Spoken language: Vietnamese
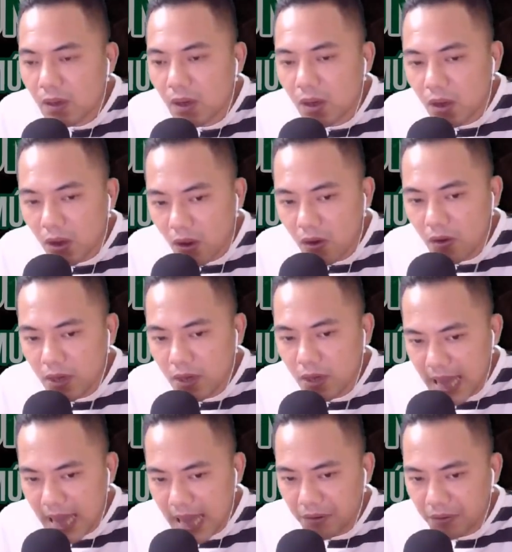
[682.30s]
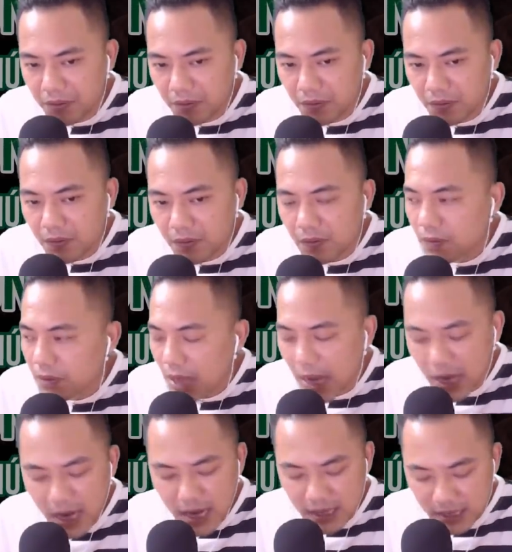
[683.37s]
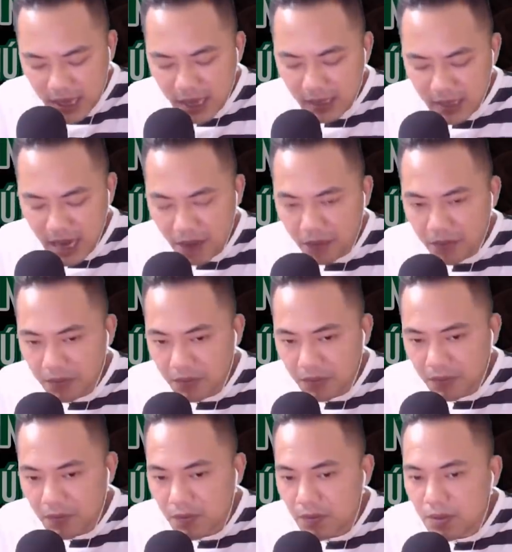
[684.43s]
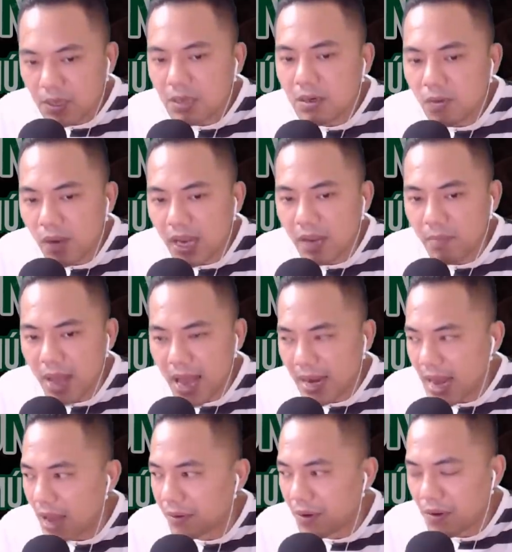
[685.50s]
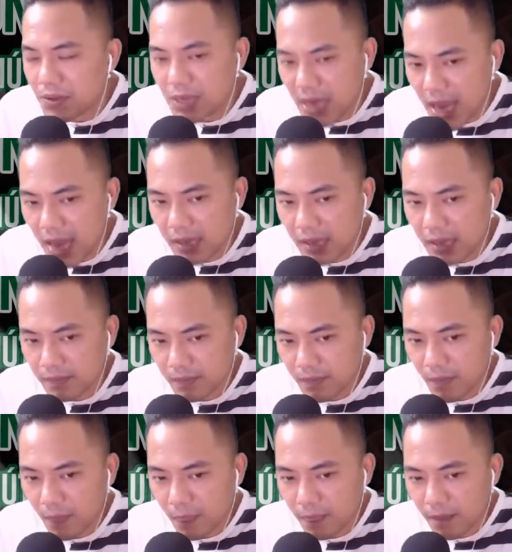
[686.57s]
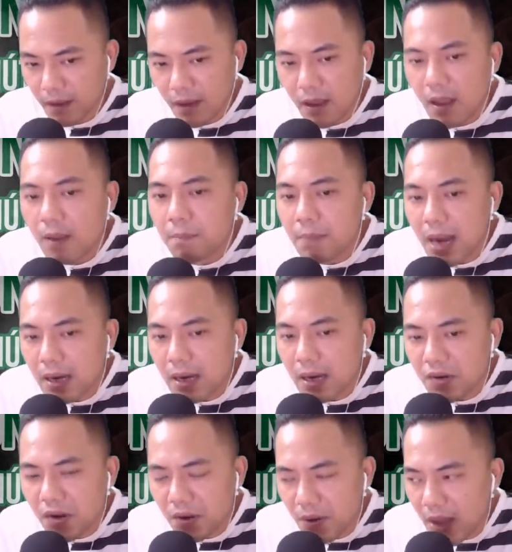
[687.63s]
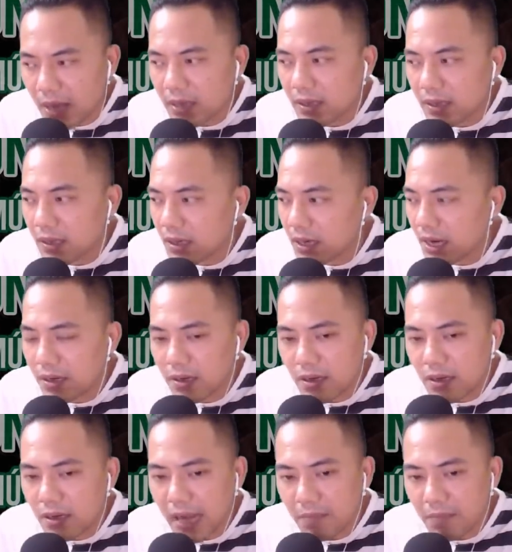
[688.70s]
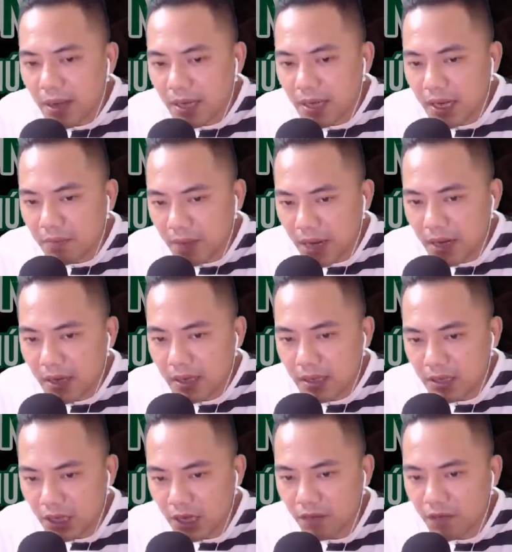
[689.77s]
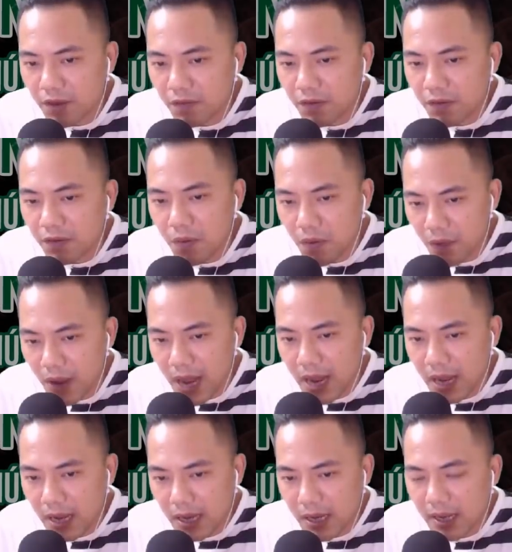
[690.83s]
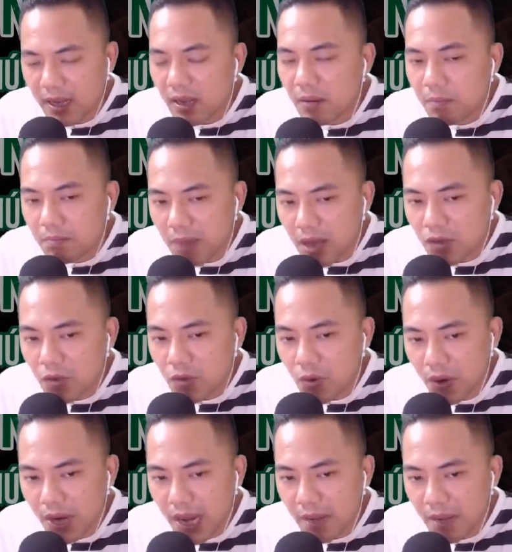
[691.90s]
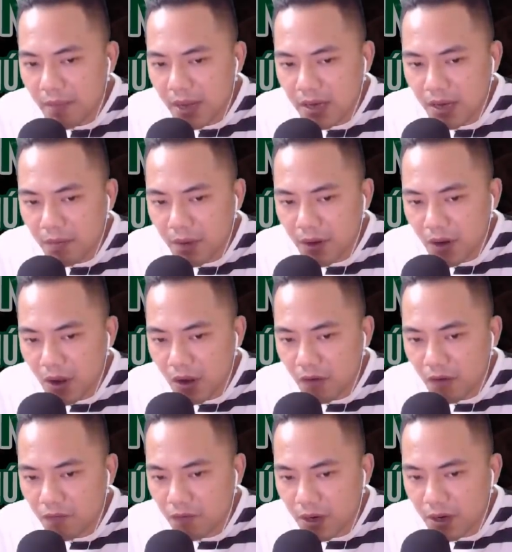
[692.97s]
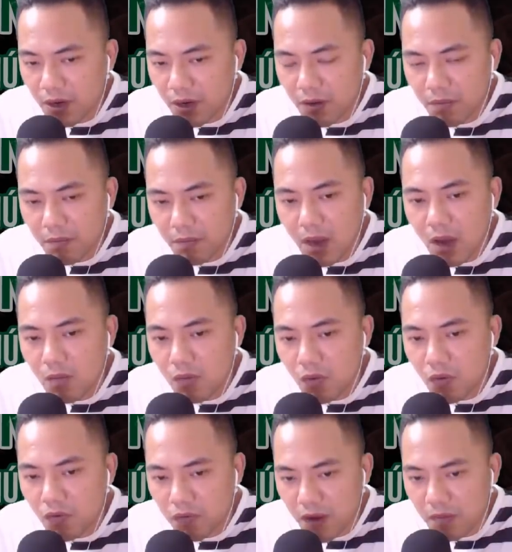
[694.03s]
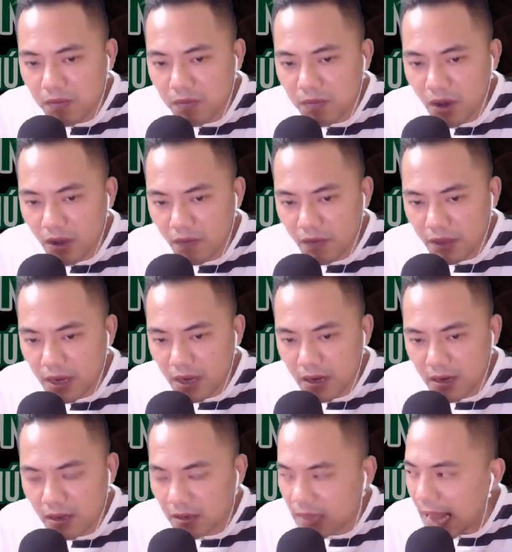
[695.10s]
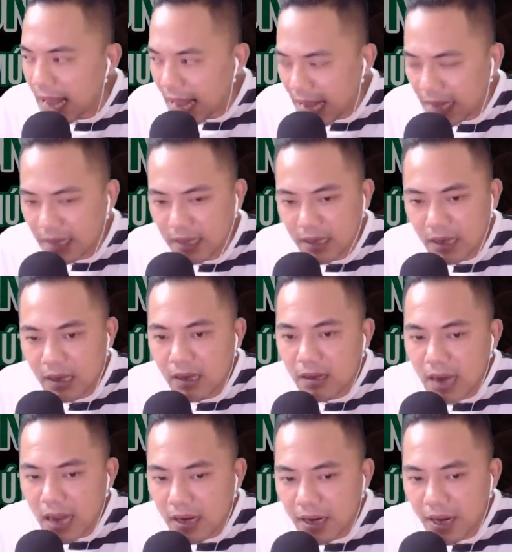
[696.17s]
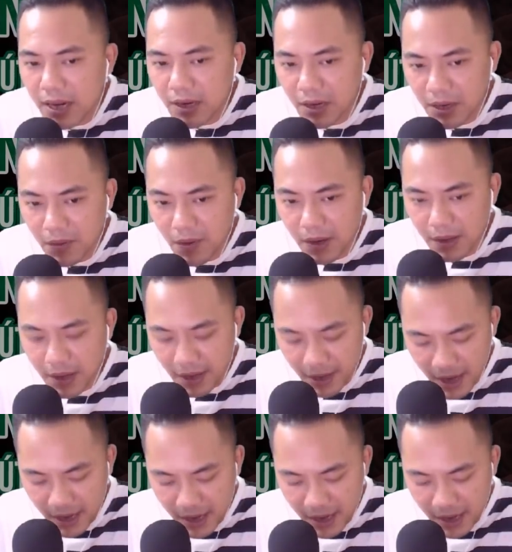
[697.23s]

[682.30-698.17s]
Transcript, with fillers: Ôi dào, thế là giết nhau, chứ quỷ ma nào nó giết. Bà Hương nói đoạn liền đưa ánh mắt khinh bỉ nhìn về phía cô Hoa. Mặc dù hồi nãy mấy người bọn họ vừa được ông cụ Phong nói về thế lực tà ác đang hiện hữu ở nơi đây